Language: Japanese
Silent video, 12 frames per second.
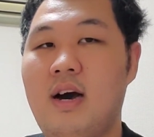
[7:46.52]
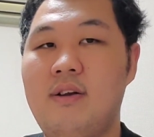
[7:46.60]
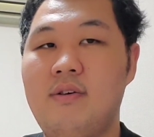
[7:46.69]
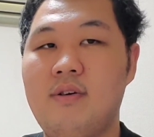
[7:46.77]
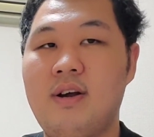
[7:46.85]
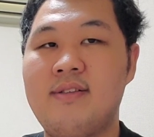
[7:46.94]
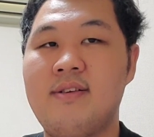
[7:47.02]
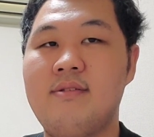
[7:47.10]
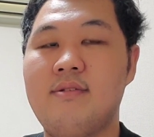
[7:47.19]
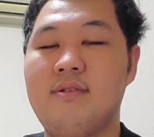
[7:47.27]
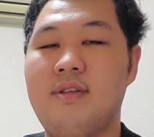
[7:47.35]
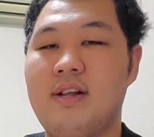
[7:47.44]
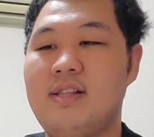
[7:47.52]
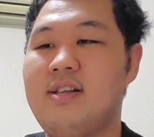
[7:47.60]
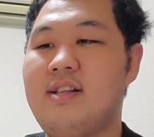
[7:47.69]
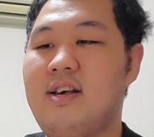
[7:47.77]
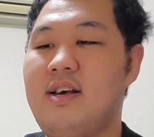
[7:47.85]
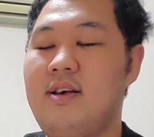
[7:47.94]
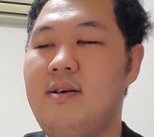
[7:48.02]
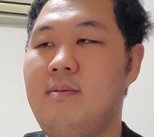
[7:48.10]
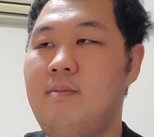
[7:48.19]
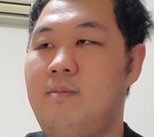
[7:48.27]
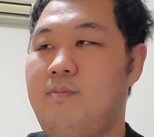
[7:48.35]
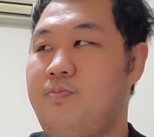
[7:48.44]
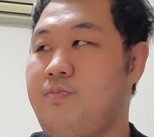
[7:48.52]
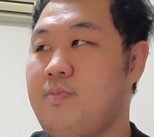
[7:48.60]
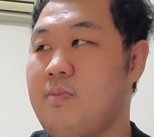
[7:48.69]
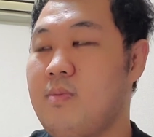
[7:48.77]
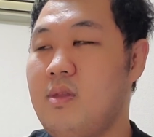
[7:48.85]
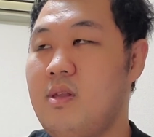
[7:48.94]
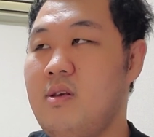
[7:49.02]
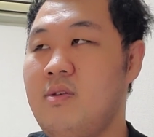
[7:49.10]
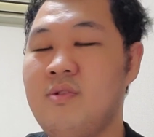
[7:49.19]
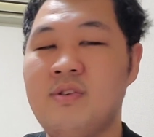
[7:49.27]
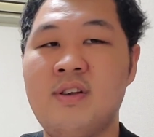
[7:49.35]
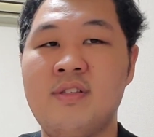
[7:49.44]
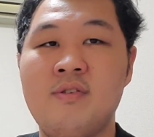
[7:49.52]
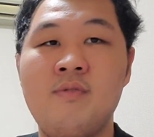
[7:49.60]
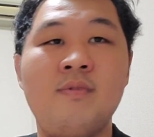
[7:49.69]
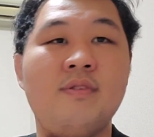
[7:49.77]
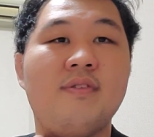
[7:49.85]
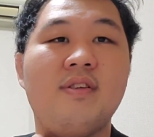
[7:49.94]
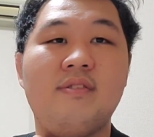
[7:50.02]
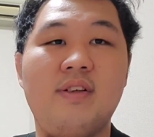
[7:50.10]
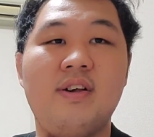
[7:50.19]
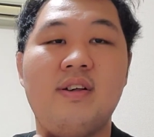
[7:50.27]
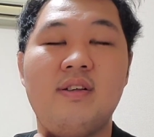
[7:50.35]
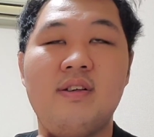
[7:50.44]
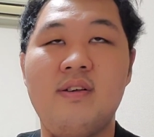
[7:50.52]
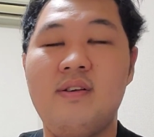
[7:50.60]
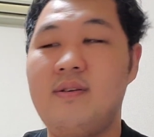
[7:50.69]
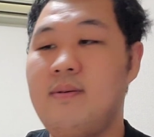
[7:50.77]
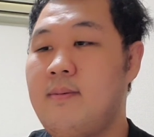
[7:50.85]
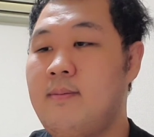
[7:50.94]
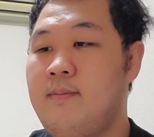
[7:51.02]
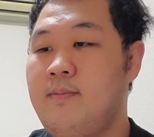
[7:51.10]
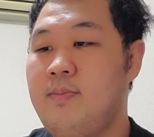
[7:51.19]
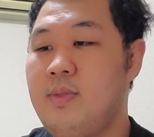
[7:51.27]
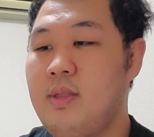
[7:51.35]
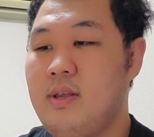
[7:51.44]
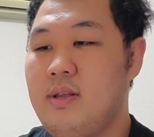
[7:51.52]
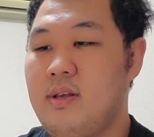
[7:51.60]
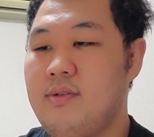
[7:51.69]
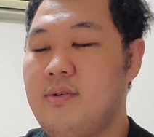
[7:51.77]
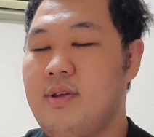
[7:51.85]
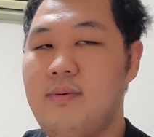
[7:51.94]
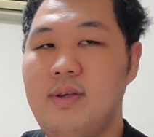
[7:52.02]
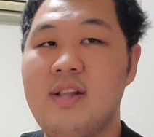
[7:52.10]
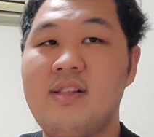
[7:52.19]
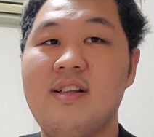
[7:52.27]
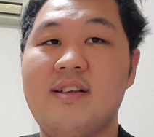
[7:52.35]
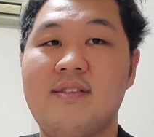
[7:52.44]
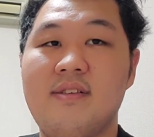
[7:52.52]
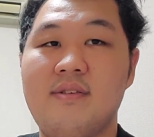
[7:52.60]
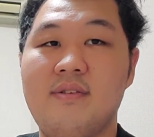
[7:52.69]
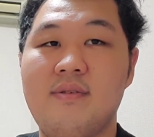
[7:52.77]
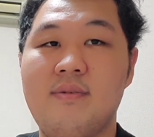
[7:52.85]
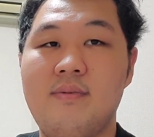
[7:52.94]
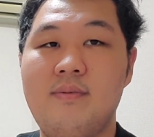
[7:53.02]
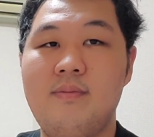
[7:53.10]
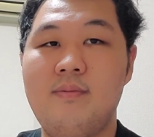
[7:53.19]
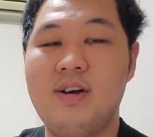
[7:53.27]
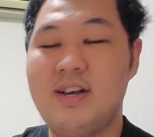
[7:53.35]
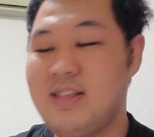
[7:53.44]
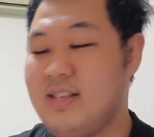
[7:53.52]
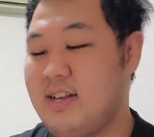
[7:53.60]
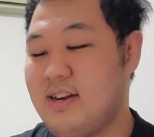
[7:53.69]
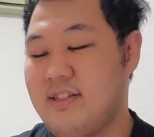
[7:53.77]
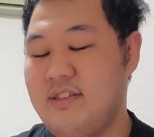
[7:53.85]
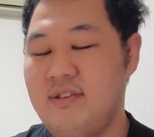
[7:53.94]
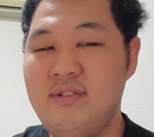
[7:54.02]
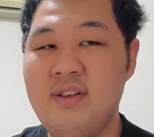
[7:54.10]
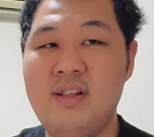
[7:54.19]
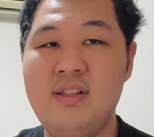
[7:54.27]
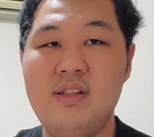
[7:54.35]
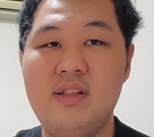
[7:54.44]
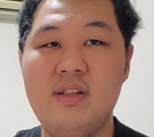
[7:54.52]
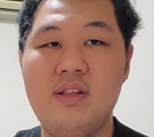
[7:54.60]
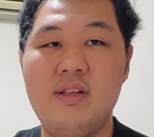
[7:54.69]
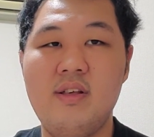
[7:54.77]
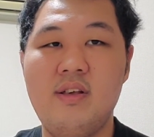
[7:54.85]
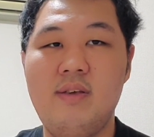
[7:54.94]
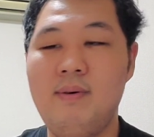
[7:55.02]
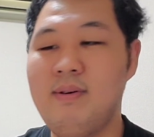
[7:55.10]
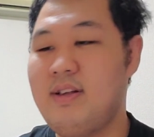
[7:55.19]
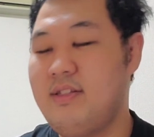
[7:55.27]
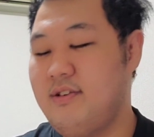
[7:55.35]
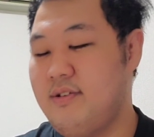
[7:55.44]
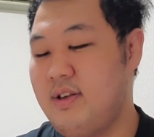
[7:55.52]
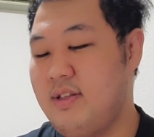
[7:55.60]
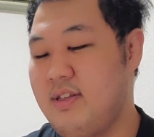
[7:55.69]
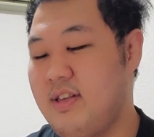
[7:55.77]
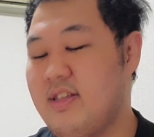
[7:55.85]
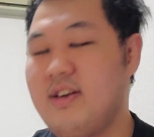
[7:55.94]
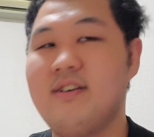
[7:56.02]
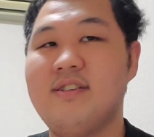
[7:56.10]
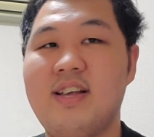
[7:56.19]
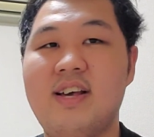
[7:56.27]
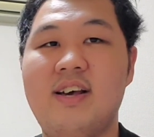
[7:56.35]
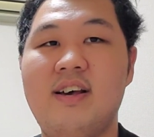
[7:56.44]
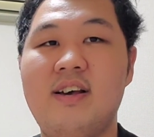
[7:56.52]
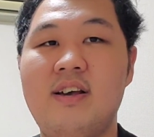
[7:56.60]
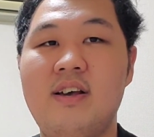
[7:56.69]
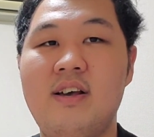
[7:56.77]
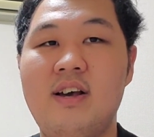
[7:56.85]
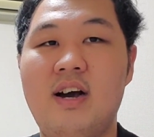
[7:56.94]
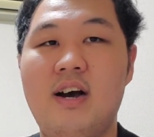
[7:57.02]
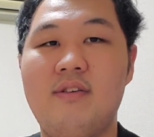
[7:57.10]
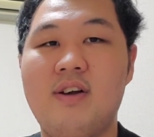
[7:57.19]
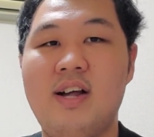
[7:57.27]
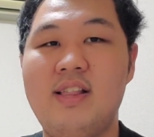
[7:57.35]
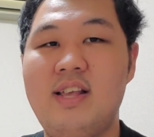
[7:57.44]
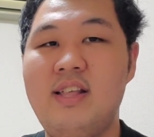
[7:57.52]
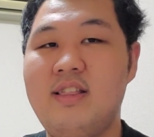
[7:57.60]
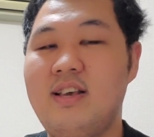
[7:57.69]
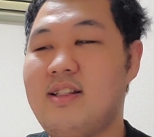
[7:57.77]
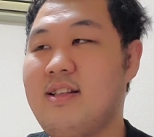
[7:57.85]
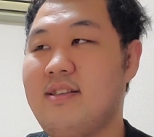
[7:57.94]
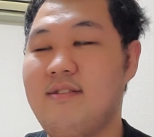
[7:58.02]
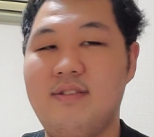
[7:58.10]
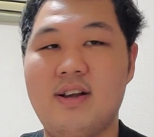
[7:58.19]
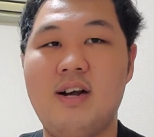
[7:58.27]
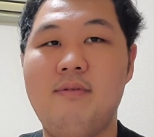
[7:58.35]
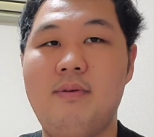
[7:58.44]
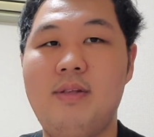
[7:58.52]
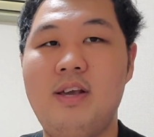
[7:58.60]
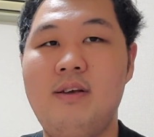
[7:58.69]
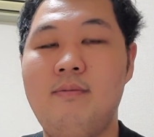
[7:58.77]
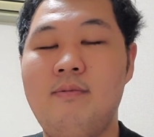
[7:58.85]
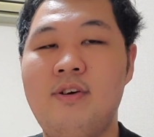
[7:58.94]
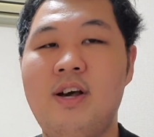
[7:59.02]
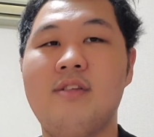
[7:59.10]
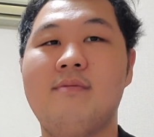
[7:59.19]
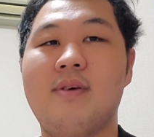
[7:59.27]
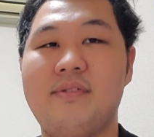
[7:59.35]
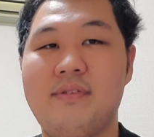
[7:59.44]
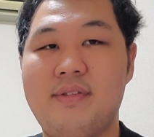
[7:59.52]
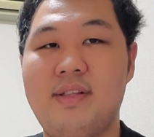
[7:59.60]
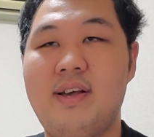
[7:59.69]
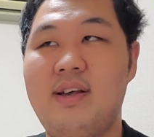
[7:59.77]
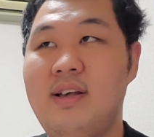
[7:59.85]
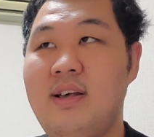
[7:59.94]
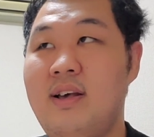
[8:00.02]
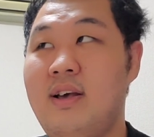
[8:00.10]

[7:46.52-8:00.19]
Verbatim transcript: あの、カセットになってて、それ差し込むんですよね。で、それでやってたんですけど、昔ってなんか充電、今みたいに充電式じゃなくて、あの、乾電池やったんですよ、中身。ゲームボーイアドバンスって。